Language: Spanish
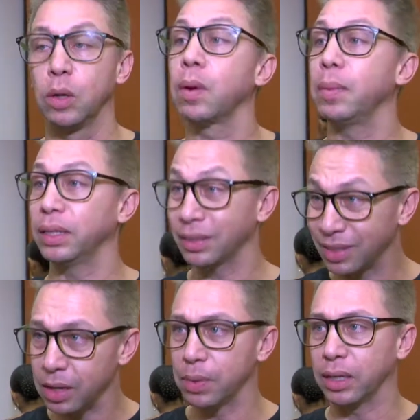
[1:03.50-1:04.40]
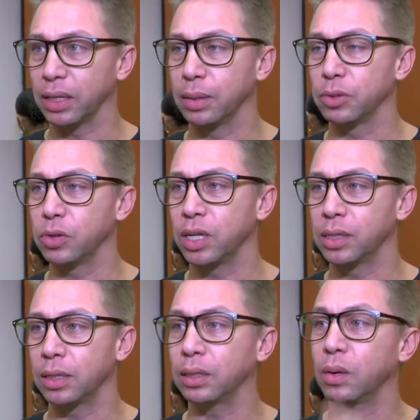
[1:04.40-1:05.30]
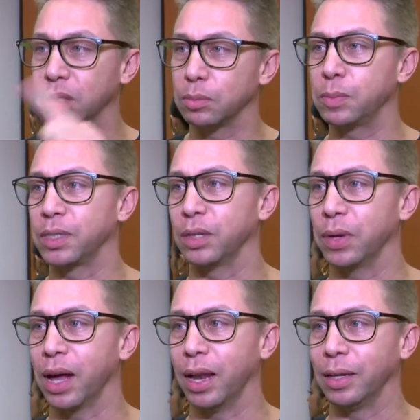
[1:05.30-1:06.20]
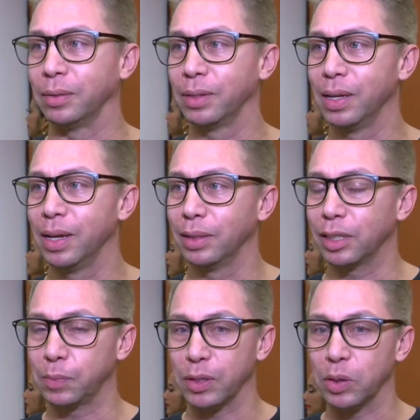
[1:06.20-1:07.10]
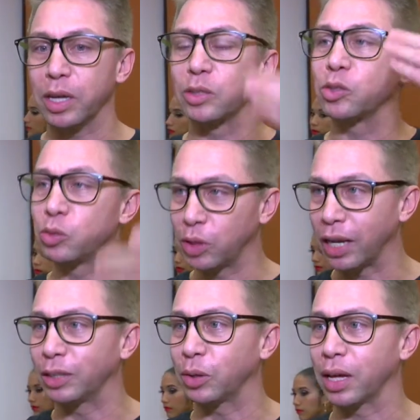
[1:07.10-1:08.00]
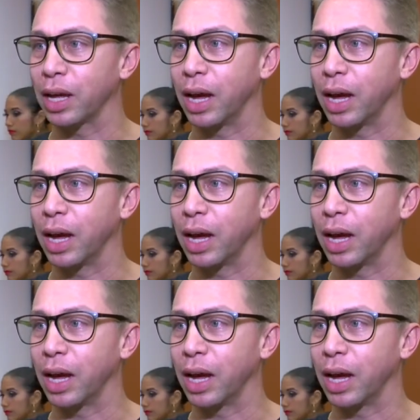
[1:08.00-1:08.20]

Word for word: Normalmente siempre que tenemos una ensalza te lo hacemos pensando en Cali. Entonces pienso que esto es un talento de